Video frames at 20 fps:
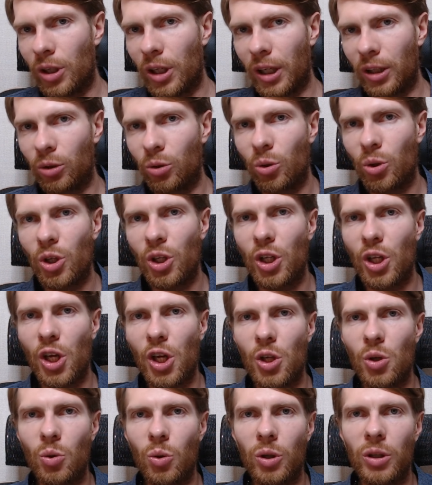который
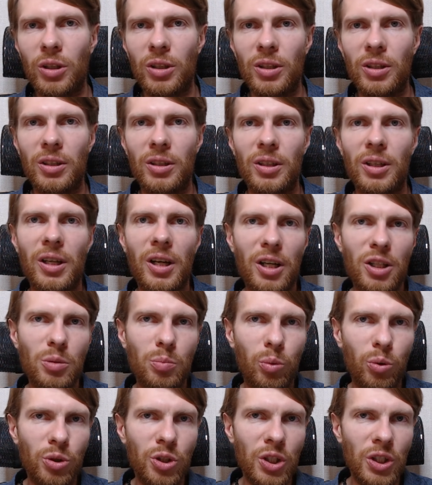ее
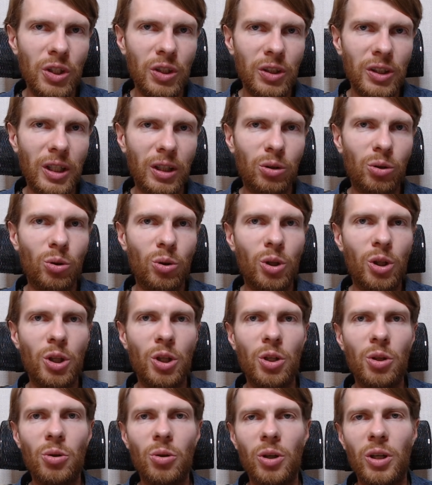разбудил, который
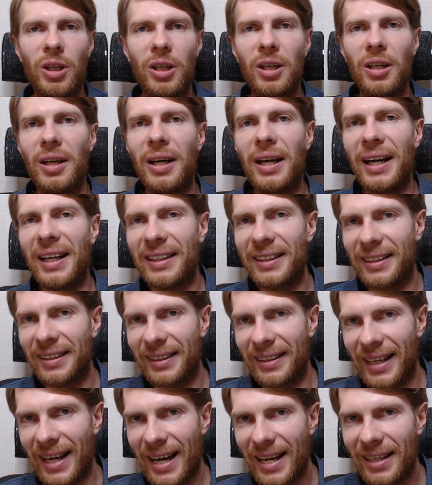ее
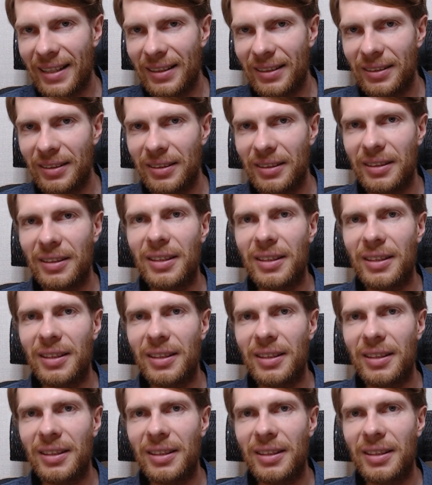оттаял,